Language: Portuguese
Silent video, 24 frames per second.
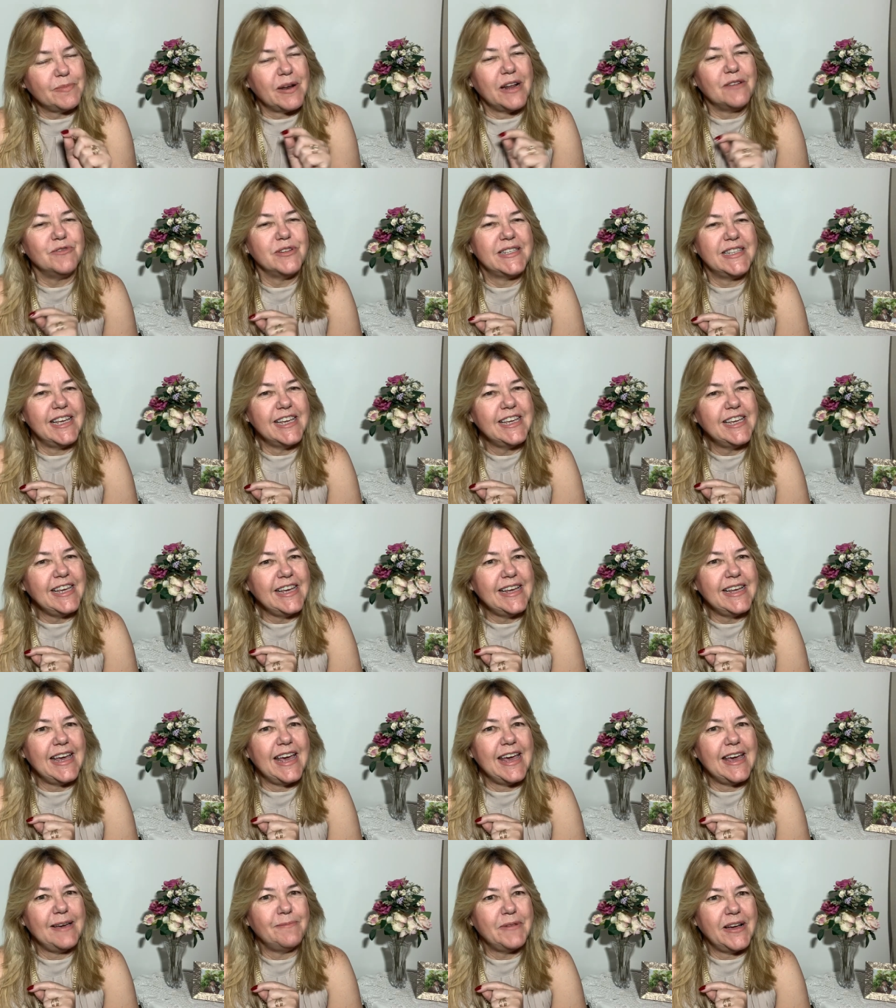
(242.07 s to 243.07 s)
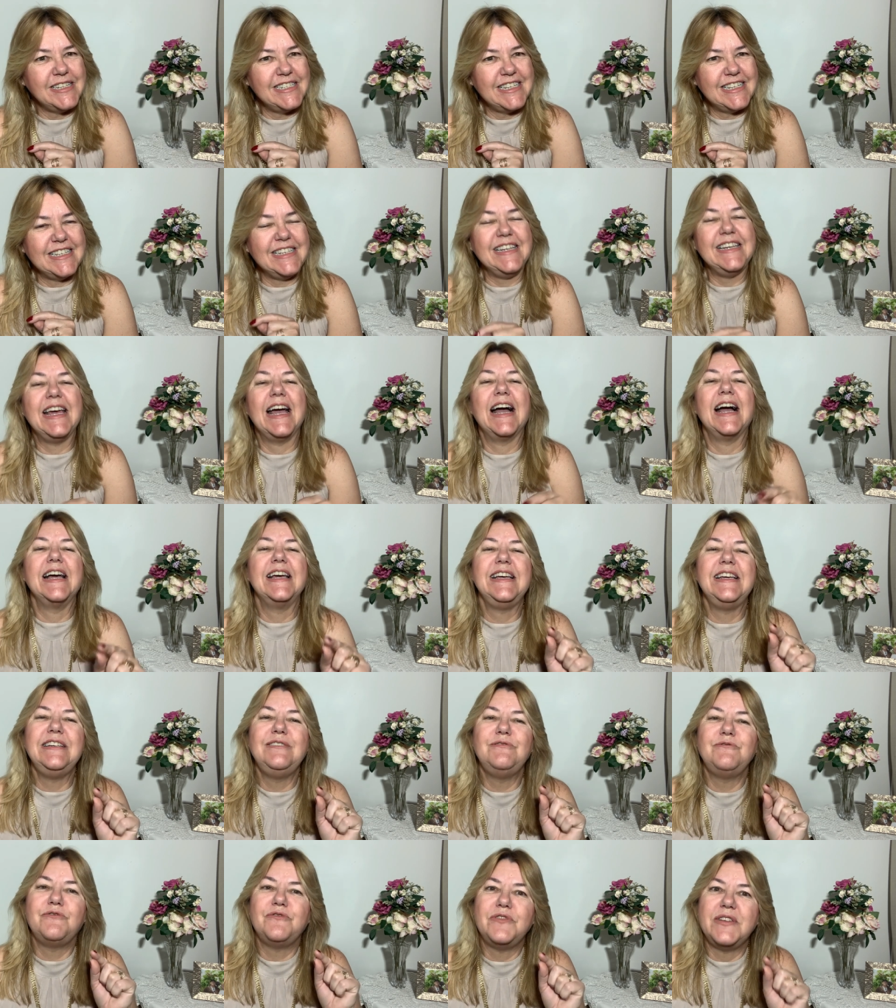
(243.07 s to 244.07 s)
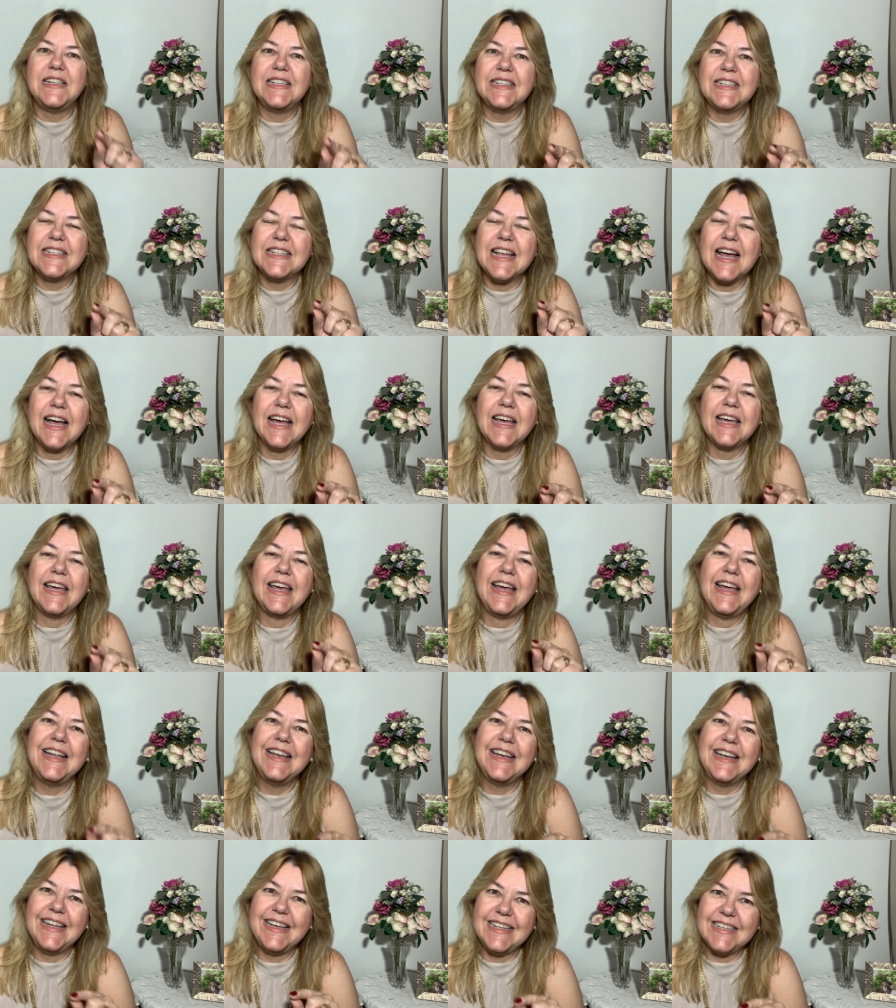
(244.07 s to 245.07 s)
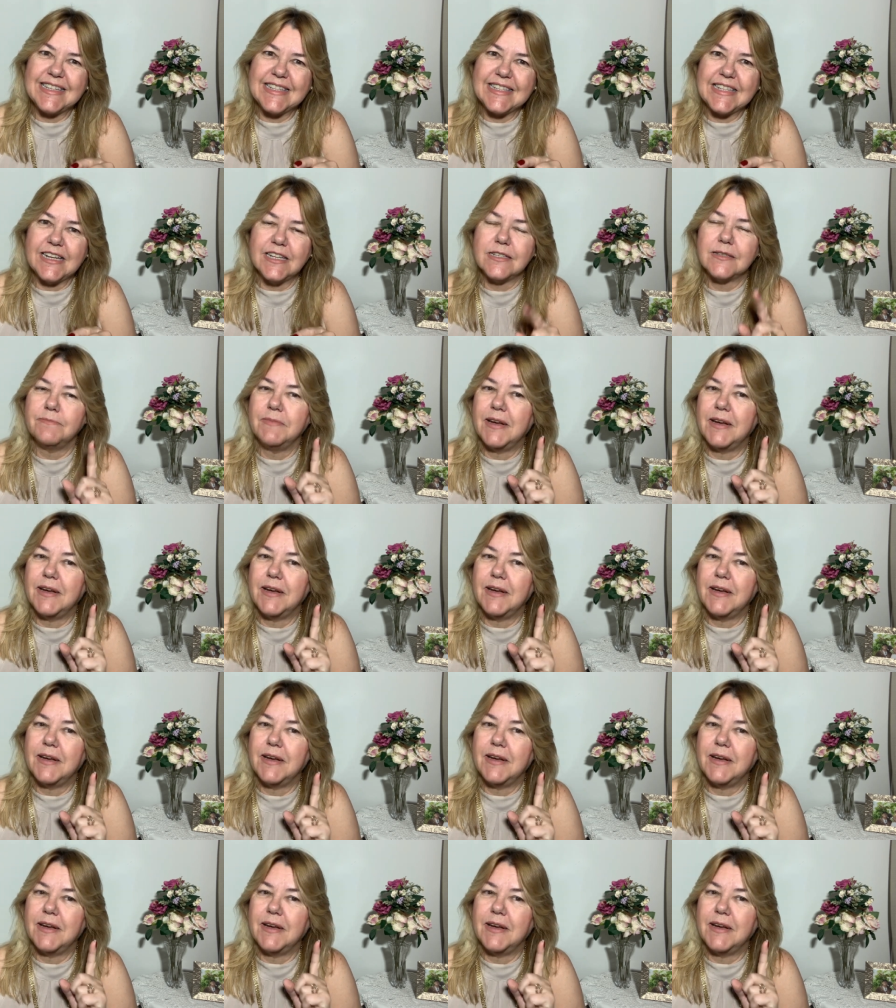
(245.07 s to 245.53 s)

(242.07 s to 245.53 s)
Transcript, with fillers: para você que é baixinha, invista em listras,